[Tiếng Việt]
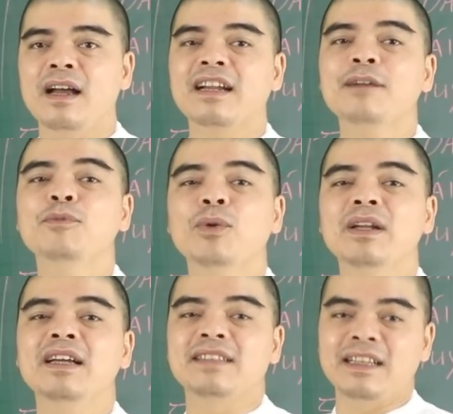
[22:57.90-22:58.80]
Các mối quan
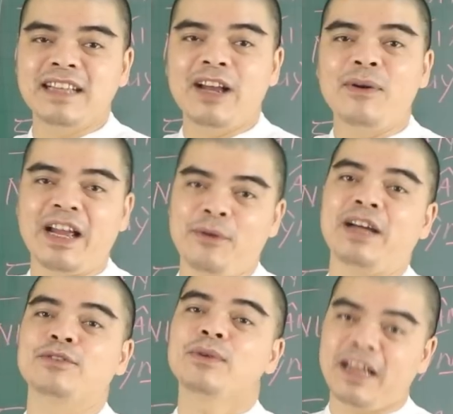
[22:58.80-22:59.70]
hệ xã giao hài
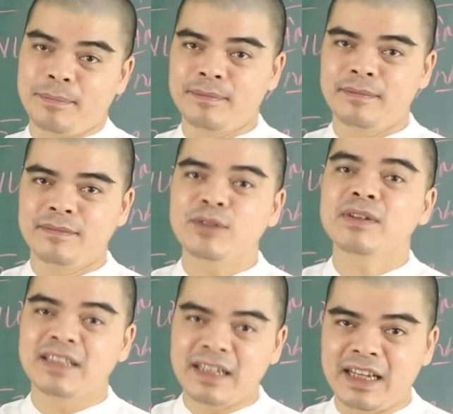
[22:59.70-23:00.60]
hòa tốt đẹp trong
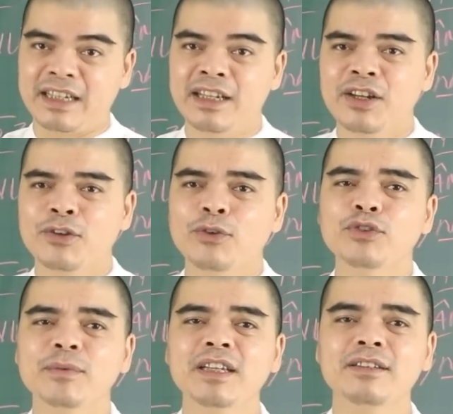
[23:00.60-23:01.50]
thời gian này cũng
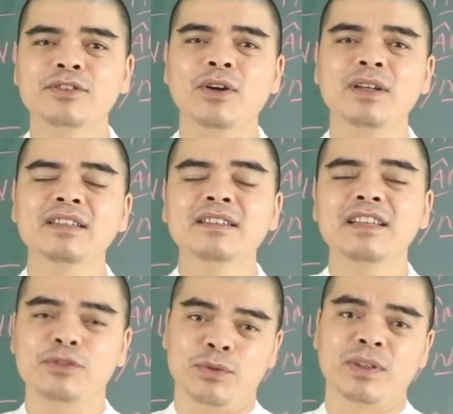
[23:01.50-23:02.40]
giúp ích cho những gia
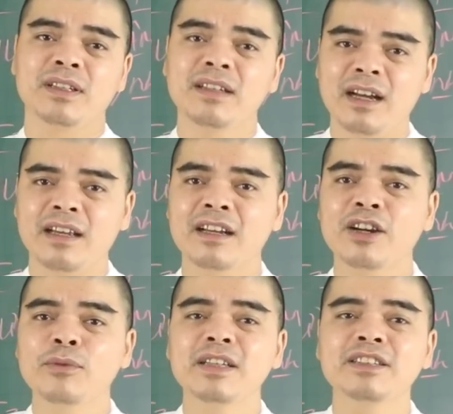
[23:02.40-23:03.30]
chủ tuổi Tân Hợi
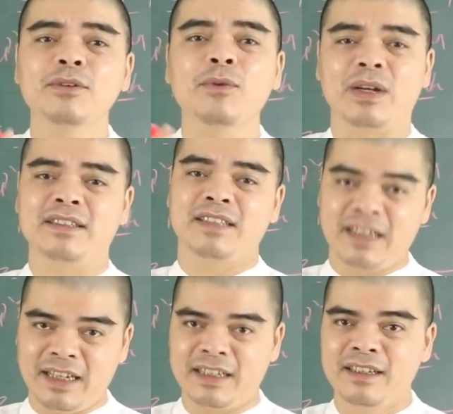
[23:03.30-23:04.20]
không ít trong khoảng thời gian
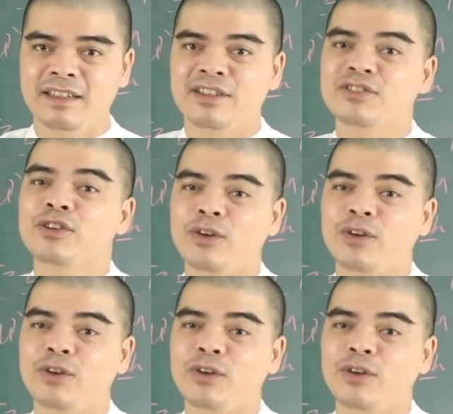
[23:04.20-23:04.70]
này. Do